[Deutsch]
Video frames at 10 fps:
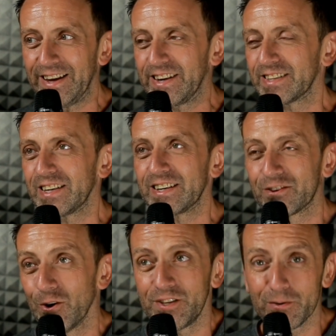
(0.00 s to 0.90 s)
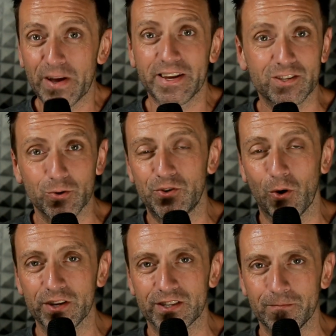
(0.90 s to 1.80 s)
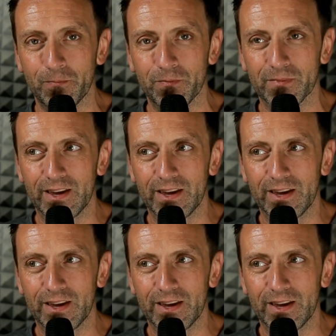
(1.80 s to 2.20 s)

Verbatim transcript: Das könnte man jetzt so deuten,